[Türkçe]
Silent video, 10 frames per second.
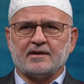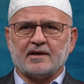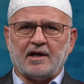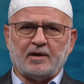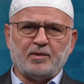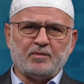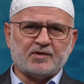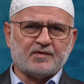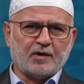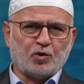
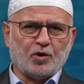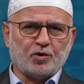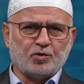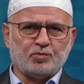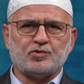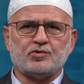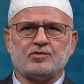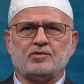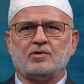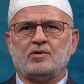kalbimiz ve
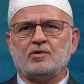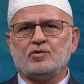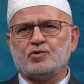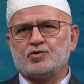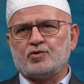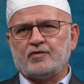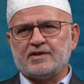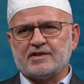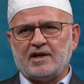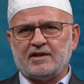gönlümüz huzur ve
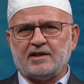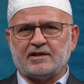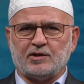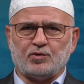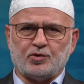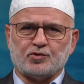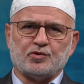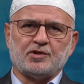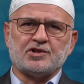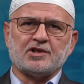saadetle
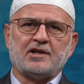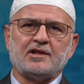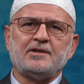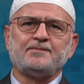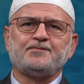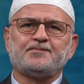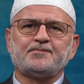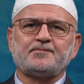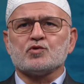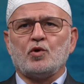dolsun inşallah.
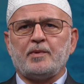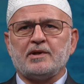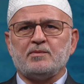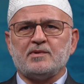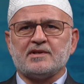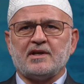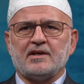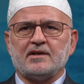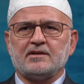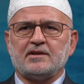Sohbetimize
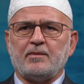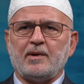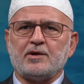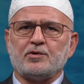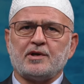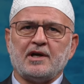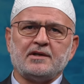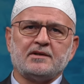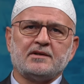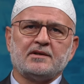
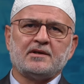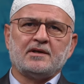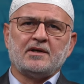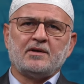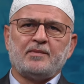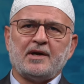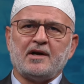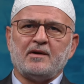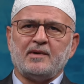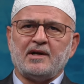teberrüken
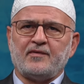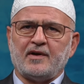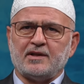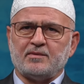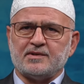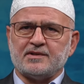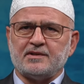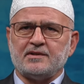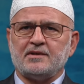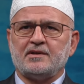Peygamber
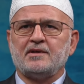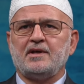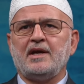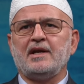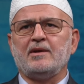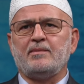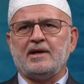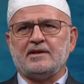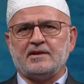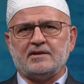Efendimizin, Ehli
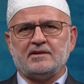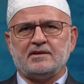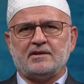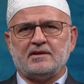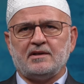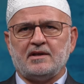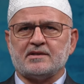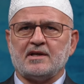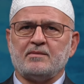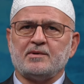Beyt'in,
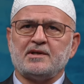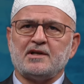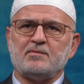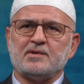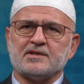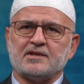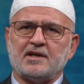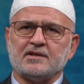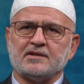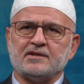Ashab-ı Kiram
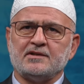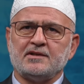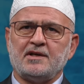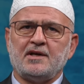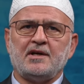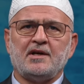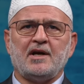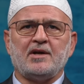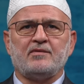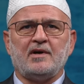Hazaratı'nın
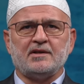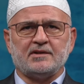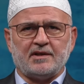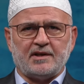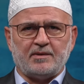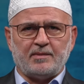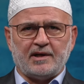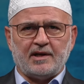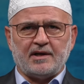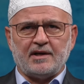ervah-ı
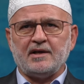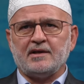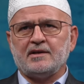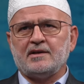tayyibelerine,